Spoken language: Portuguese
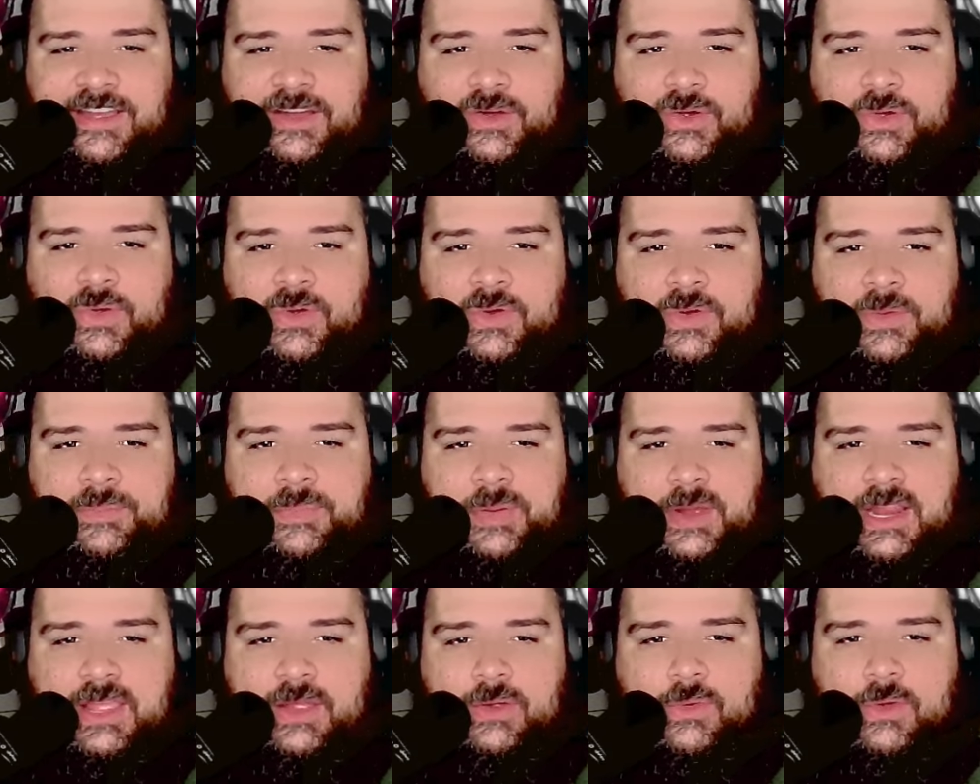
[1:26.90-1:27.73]
É,
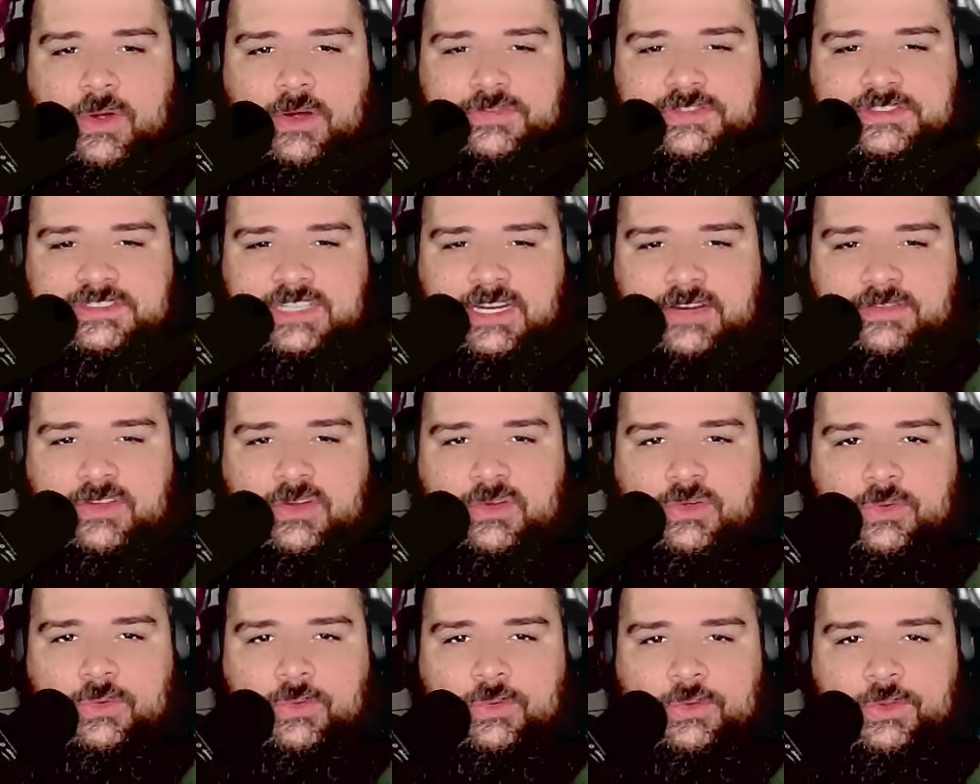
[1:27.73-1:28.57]
o Paley Wolf
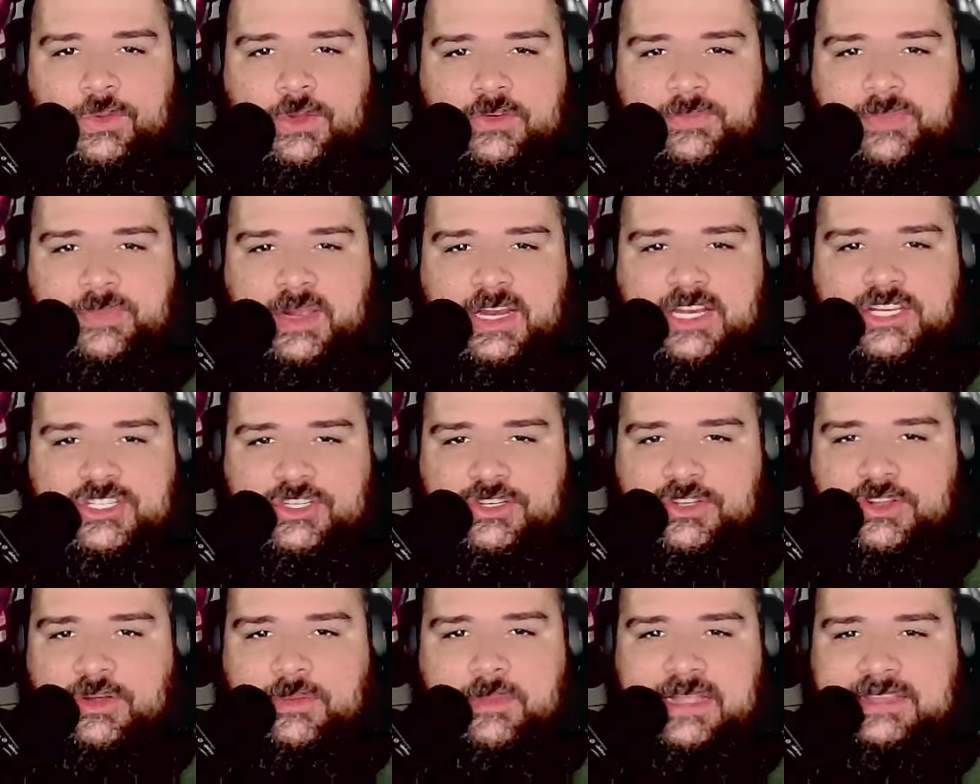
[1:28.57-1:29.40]
escreveu: O novo
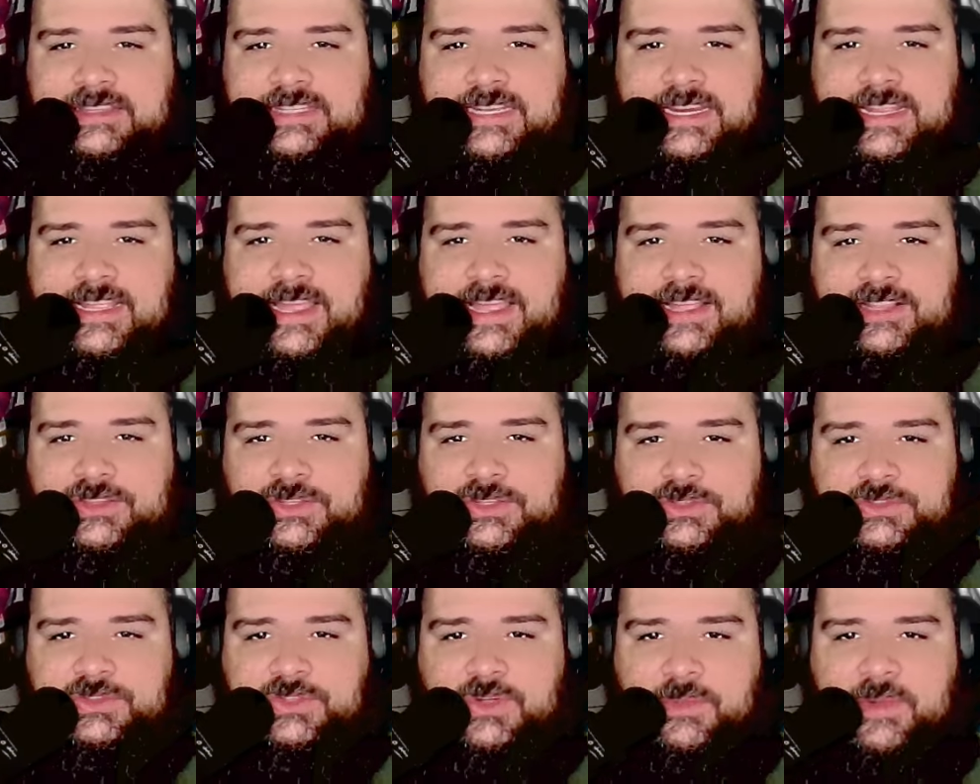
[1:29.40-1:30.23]
paladino não mata
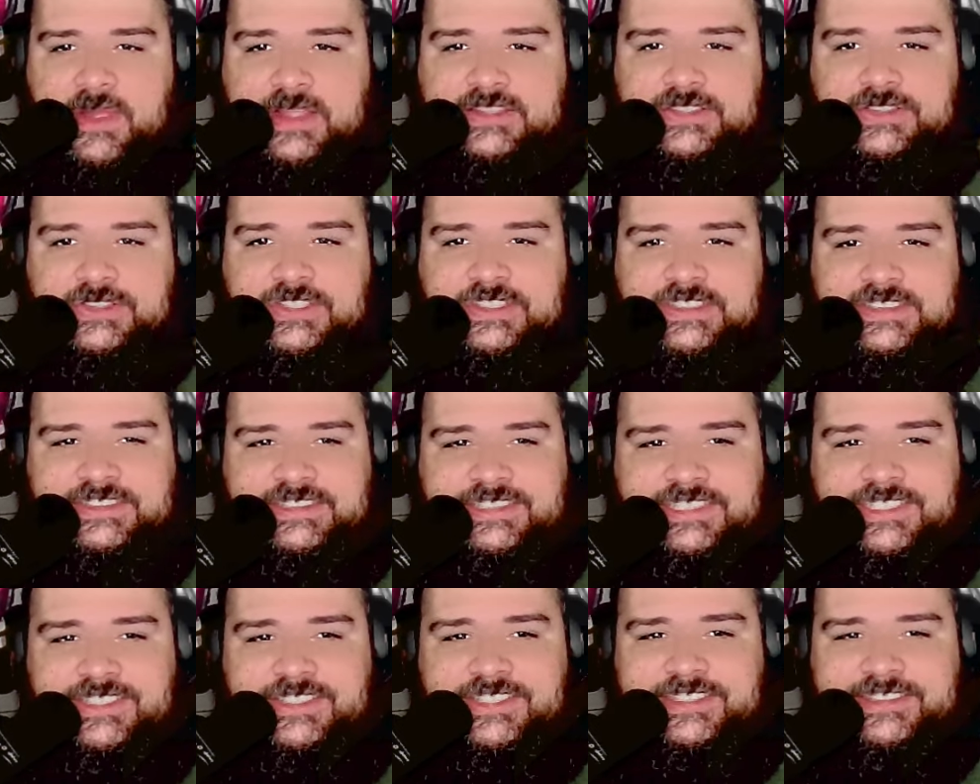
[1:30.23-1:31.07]
ninguém, todos cometem
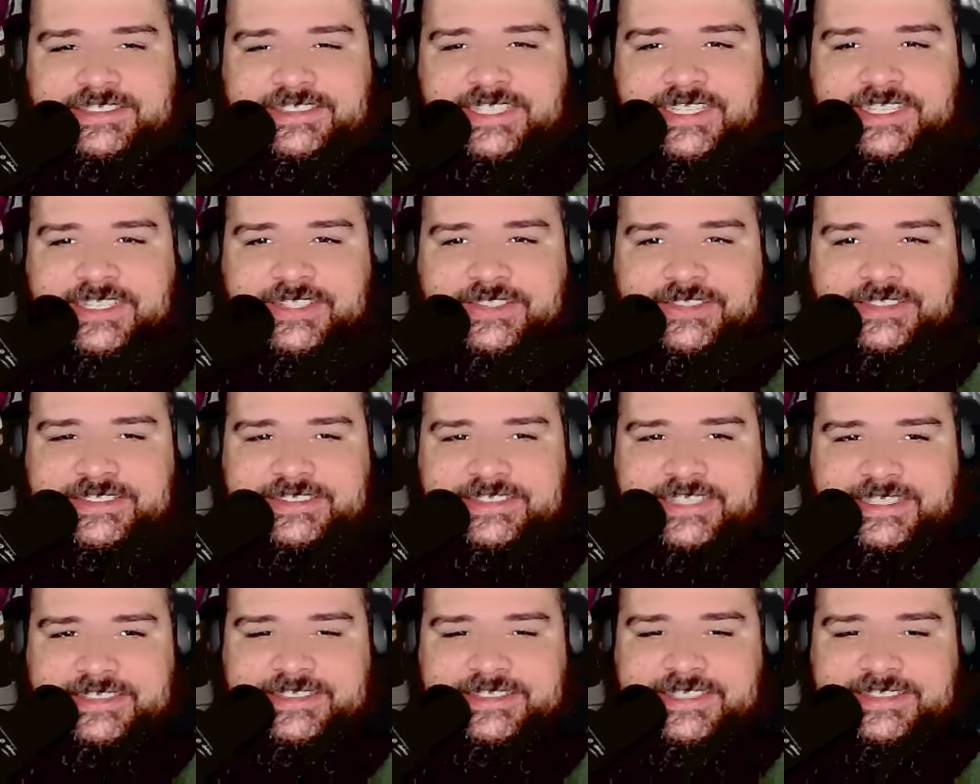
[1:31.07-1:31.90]
suicídio em
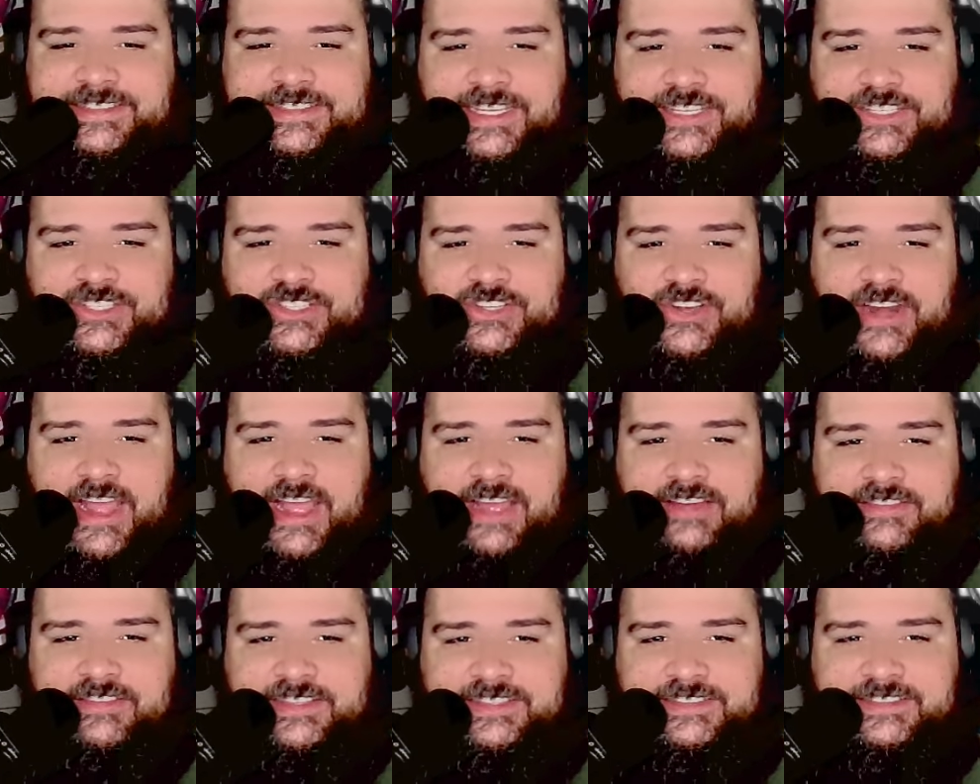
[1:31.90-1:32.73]
circunstâncias
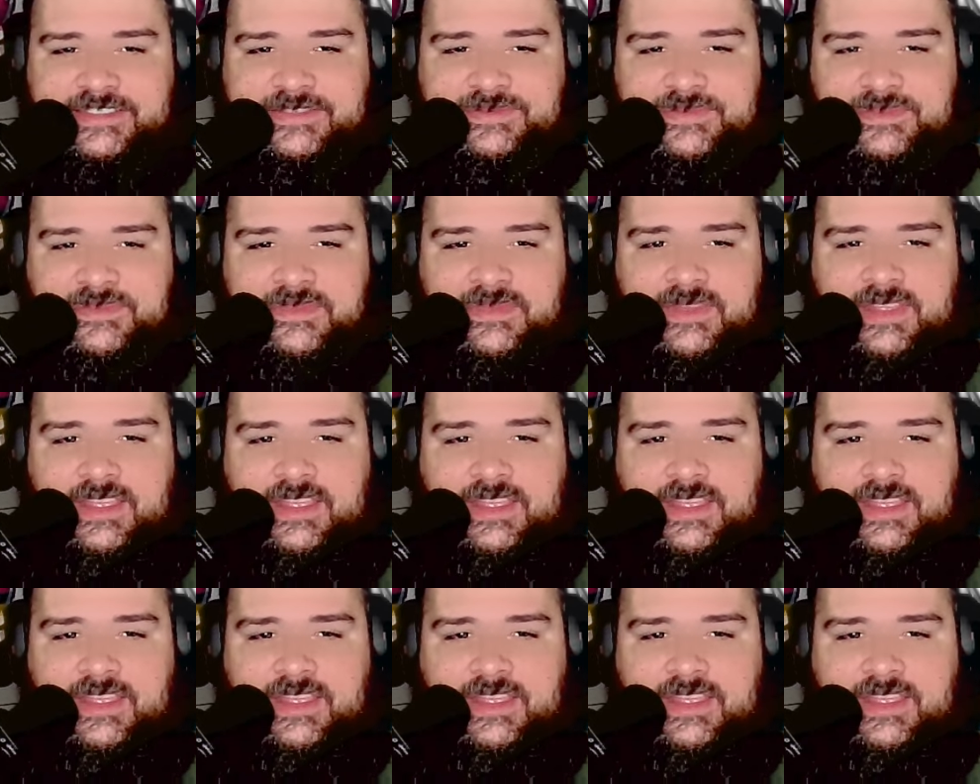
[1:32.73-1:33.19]
questionáveis.